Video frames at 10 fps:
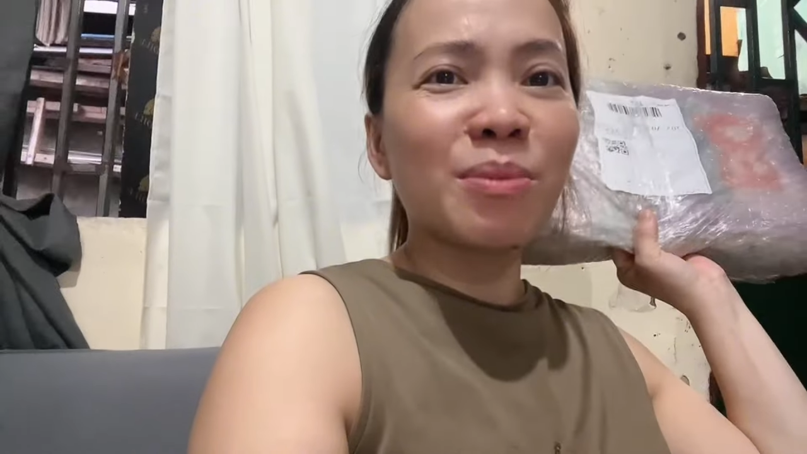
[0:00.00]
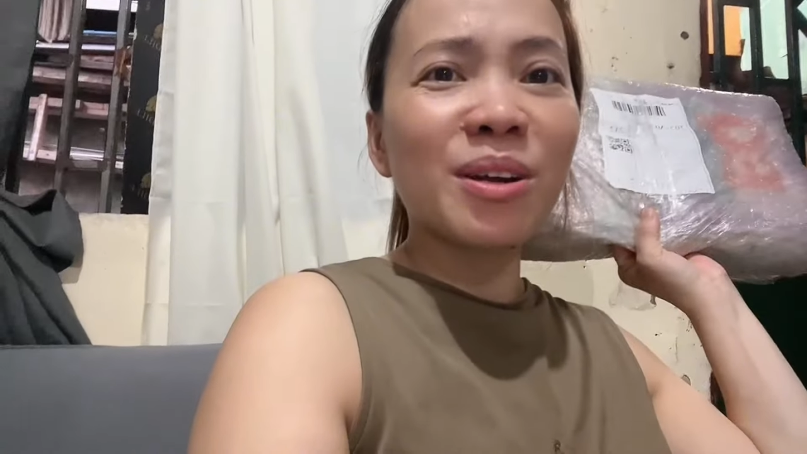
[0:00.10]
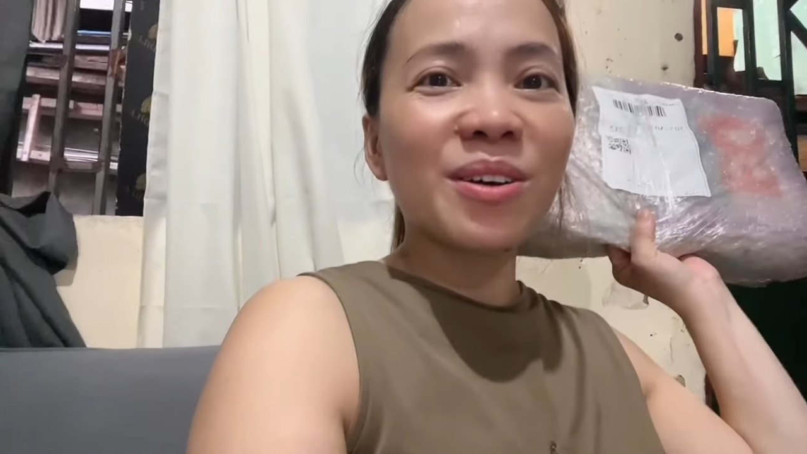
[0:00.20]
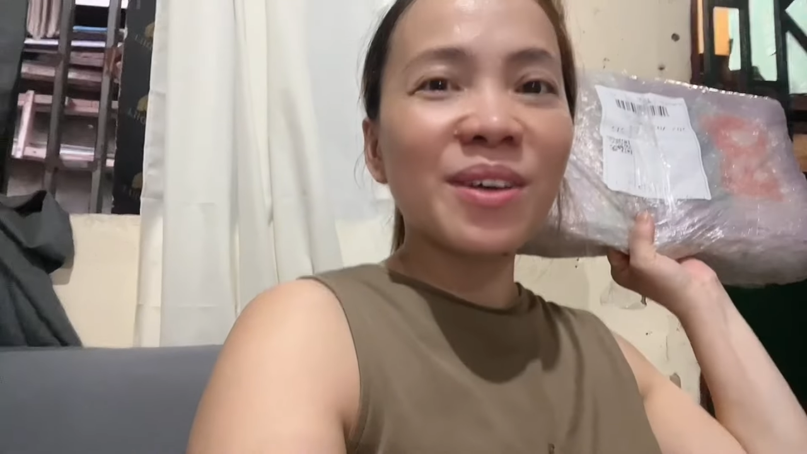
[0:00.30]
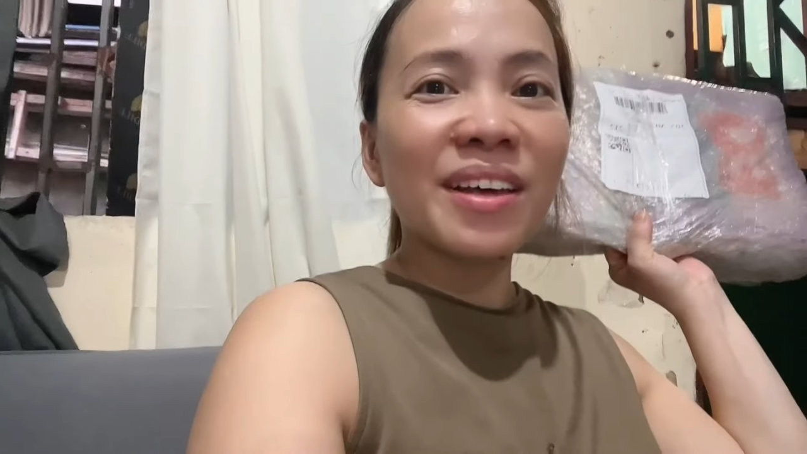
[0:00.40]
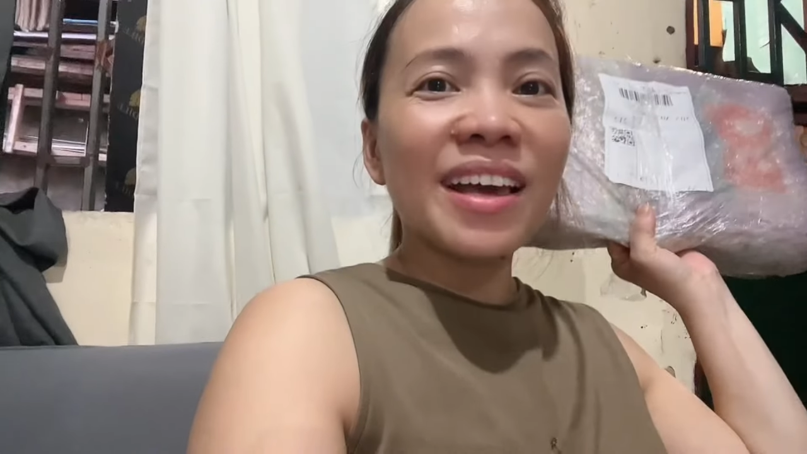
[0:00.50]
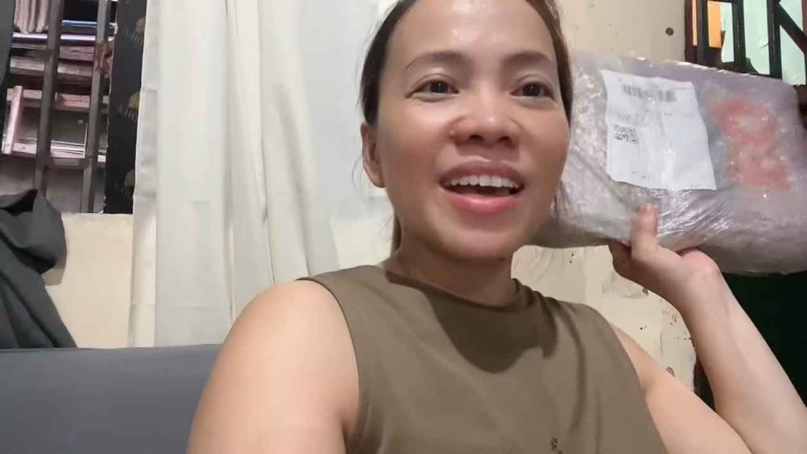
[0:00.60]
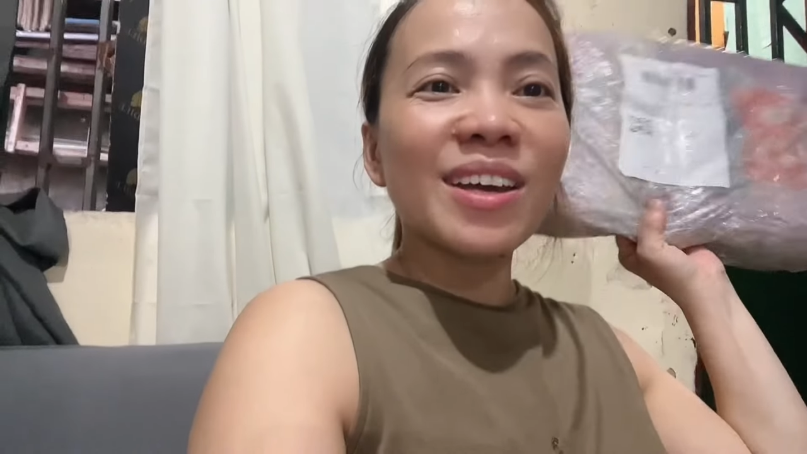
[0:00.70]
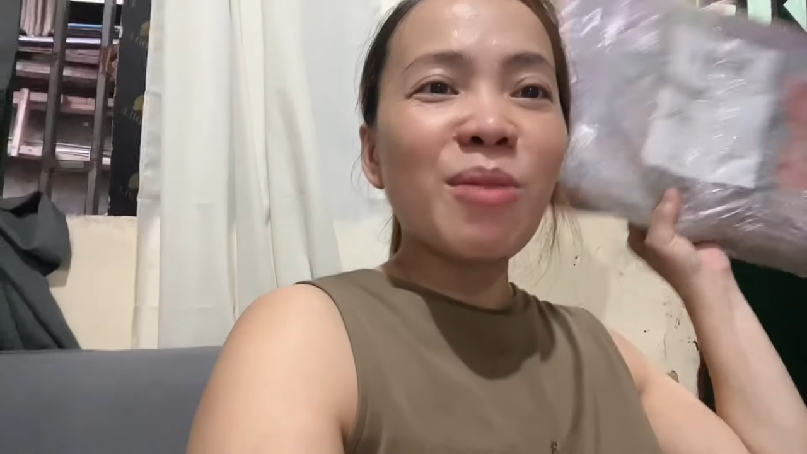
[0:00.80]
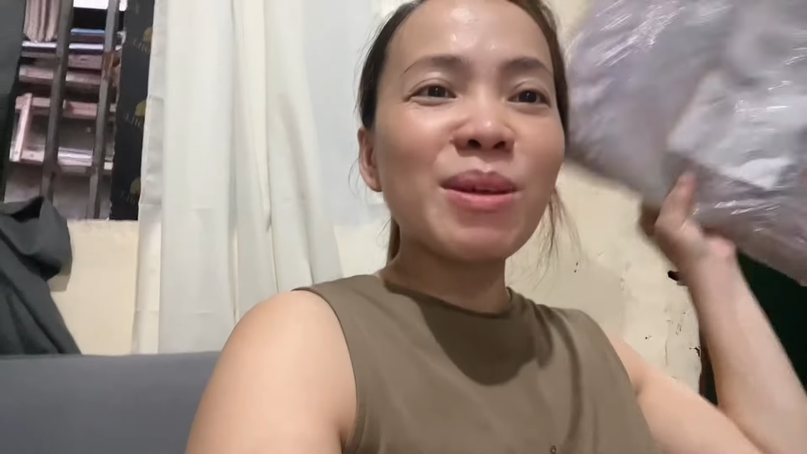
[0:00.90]
Pero,
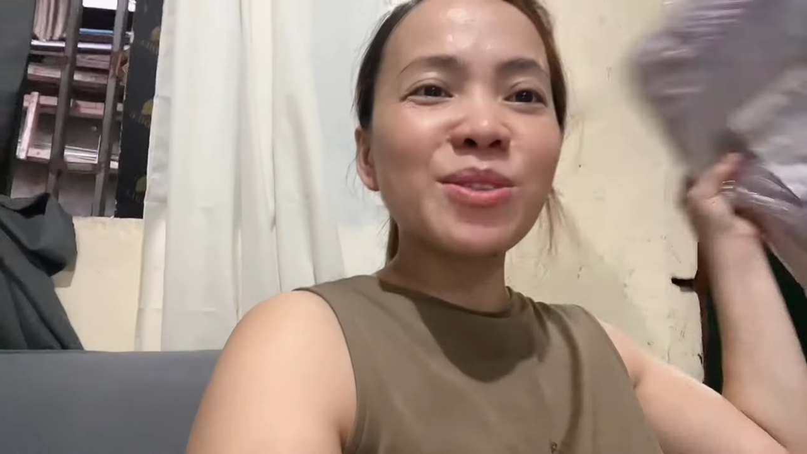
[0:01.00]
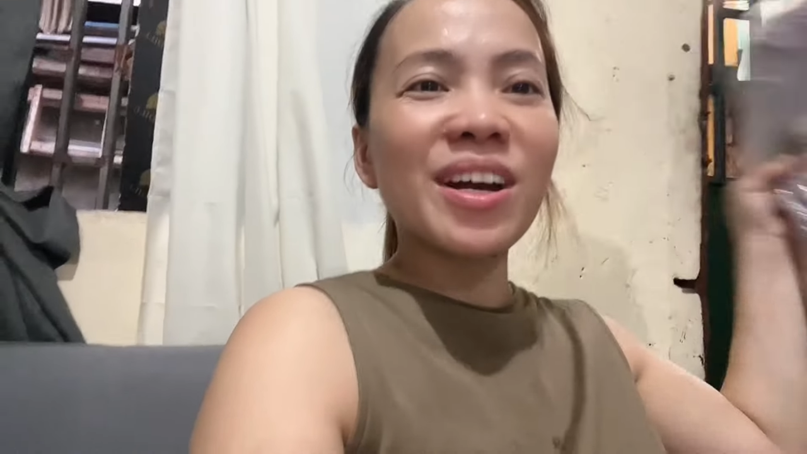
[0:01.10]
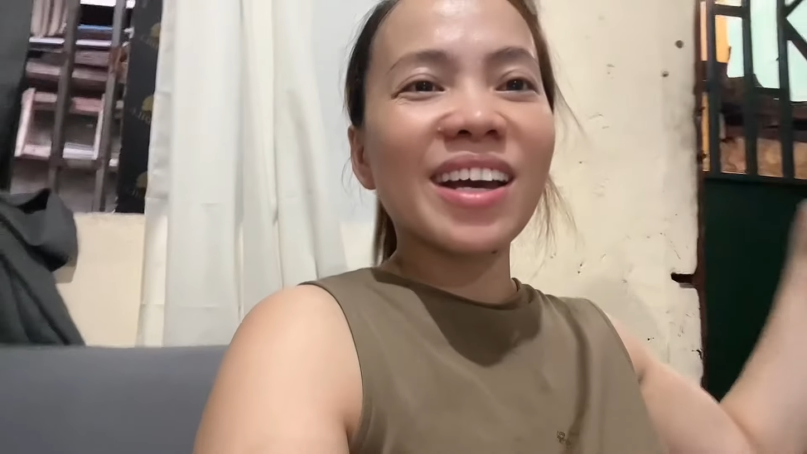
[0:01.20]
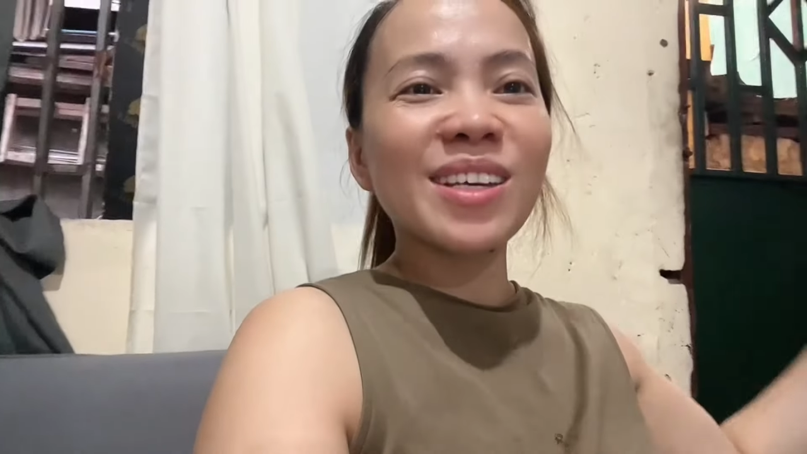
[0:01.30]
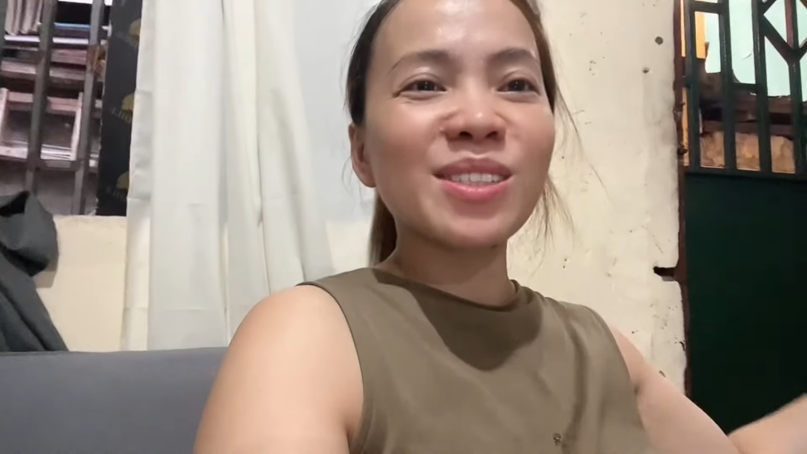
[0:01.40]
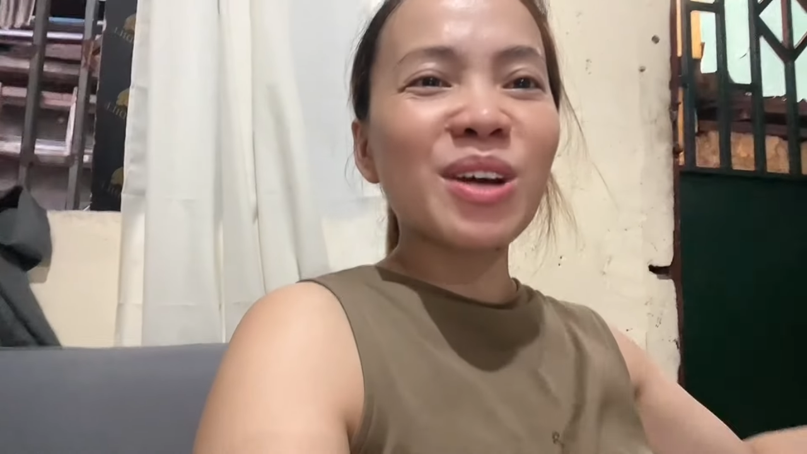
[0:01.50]
i-comment nyo nga guys kung